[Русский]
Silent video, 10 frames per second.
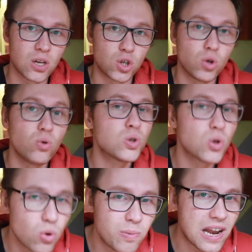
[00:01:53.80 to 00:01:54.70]
что
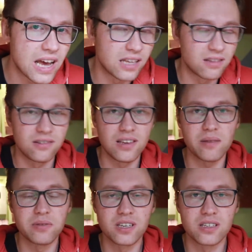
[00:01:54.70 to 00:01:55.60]
усугубляет,
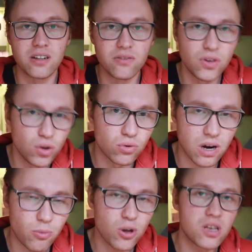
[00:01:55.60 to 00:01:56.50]
я бы сказал, вину
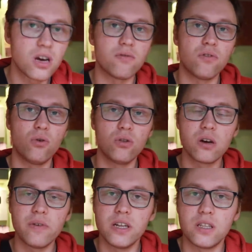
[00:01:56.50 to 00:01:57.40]
работников, он
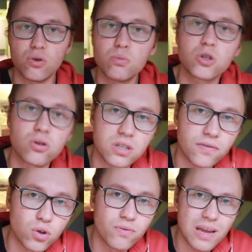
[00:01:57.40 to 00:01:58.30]
говорит о том, что
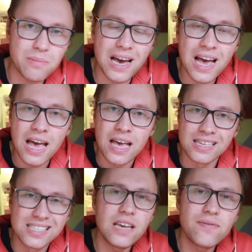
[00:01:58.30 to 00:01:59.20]
за все время
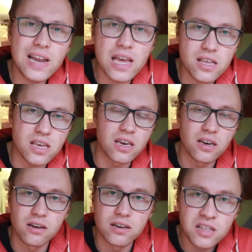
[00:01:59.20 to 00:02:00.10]

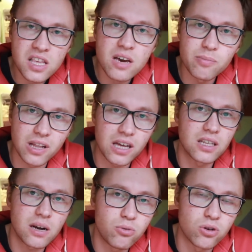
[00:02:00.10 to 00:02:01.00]
заявлений не было
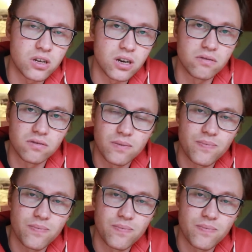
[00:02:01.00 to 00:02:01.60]
от работников.